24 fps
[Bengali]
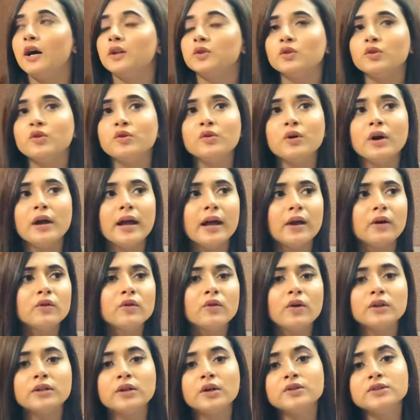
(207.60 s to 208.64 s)
তো এখন
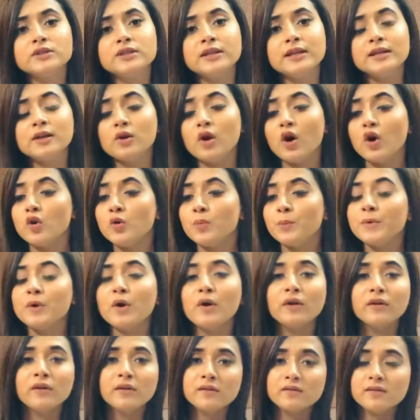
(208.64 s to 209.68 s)
কথা হচ্ছে লর উপরে
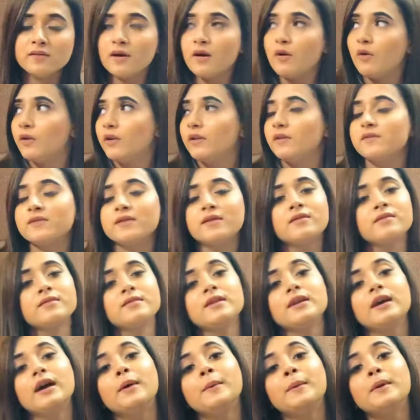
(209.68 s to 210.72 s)
অনার্স অনার্স আছে
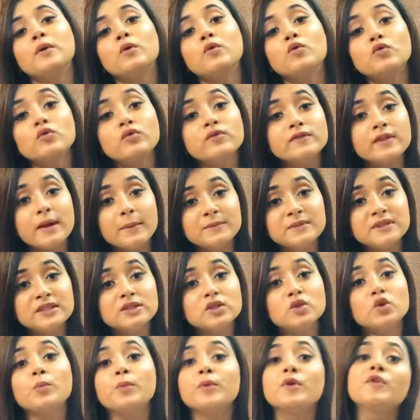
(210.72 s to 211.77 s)
আবার অন্য
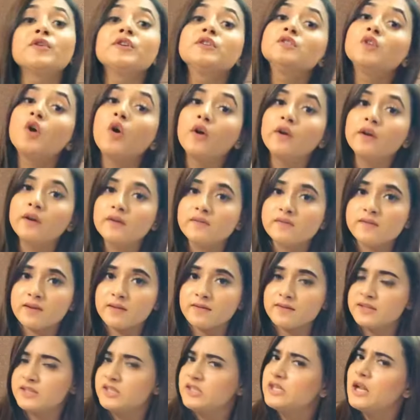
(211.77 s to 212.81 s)
সাবজেক্টের উপরেও কিন্তু অনার্স
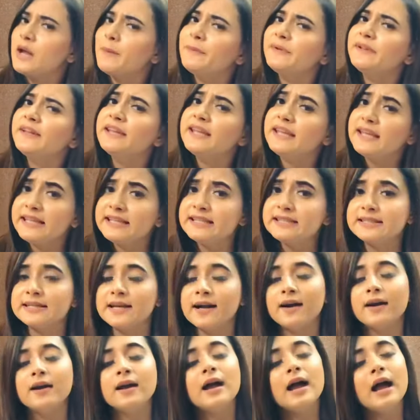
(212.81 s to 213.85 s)
আছে সেটা আপনাদের ইচ্ছা